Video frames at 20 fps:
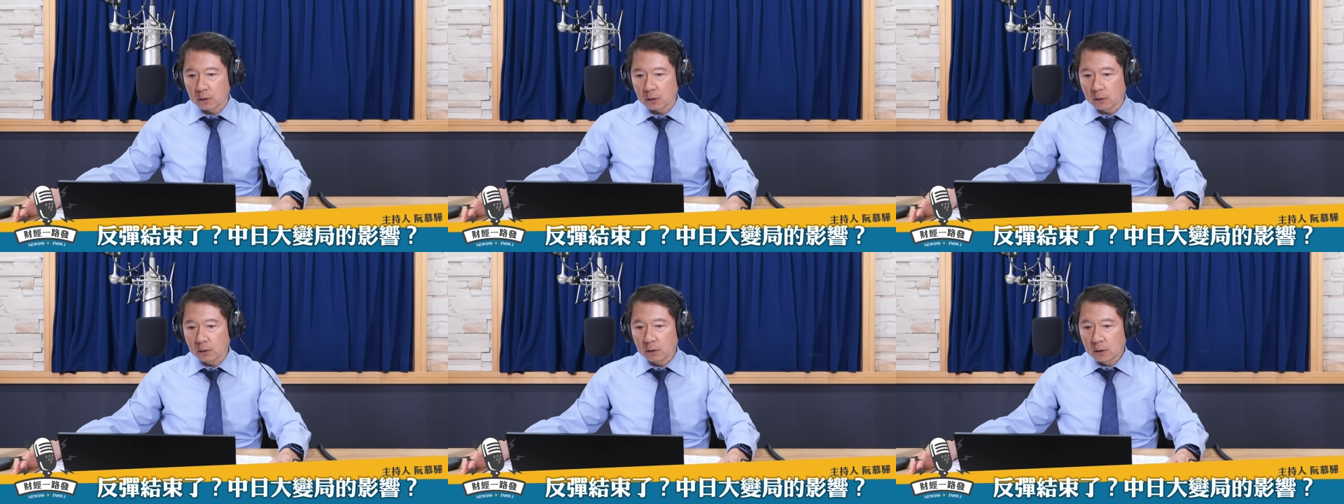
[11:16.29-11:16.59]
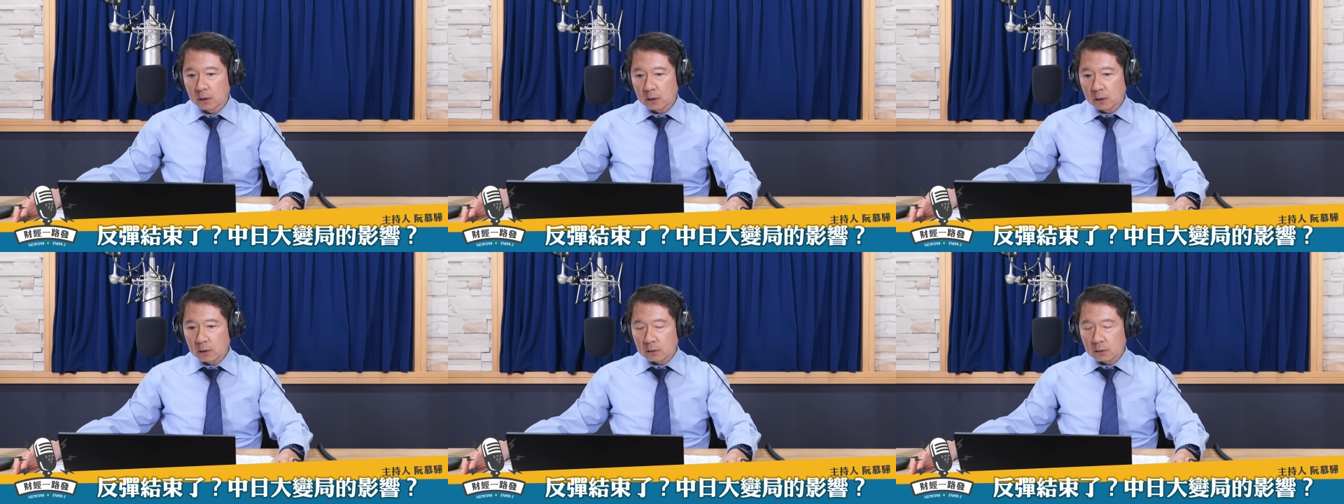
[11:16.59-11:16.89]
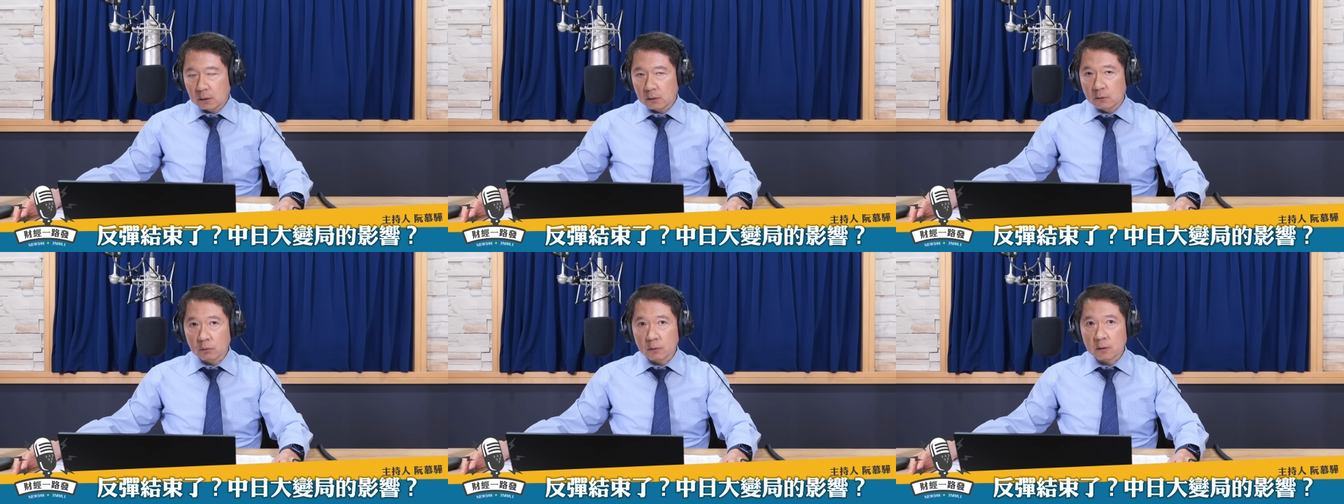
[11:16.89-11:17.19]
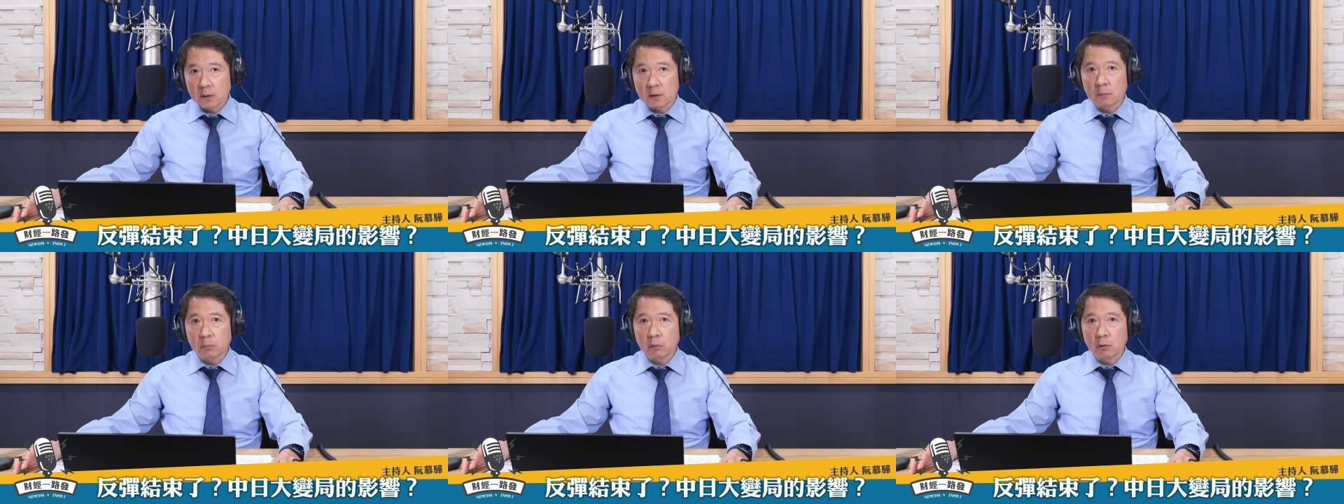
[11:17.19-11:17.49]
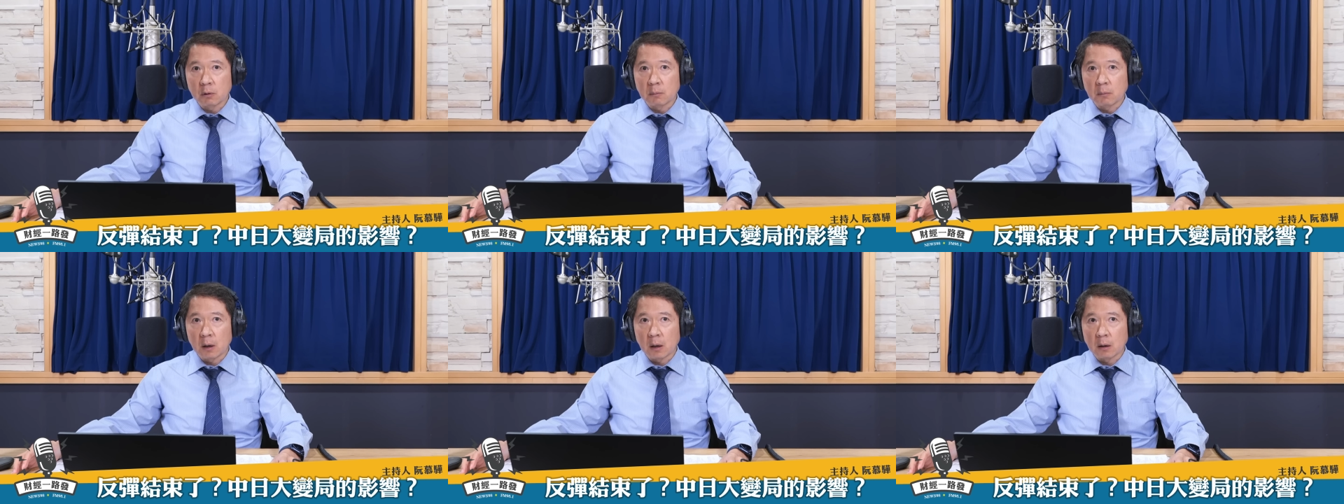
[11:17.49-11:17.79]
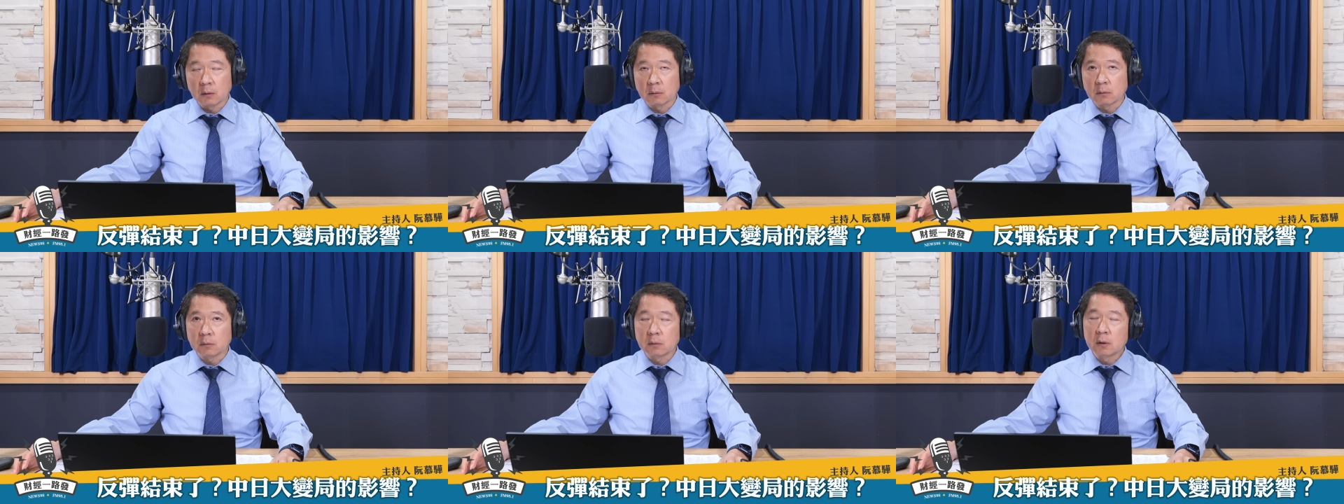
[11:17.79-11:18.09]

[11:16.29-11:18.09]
的那你说石破茂，